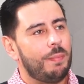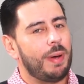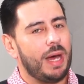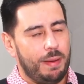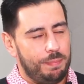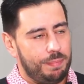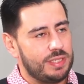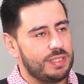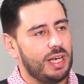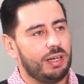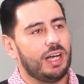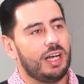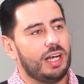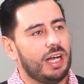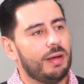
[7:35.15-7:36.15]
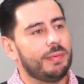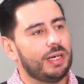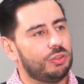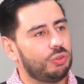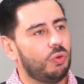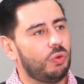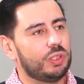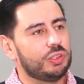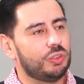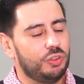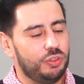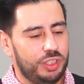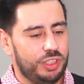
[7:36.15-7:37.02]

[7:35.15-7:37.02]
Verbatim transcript: para empezar a ver todo eso, ¿no?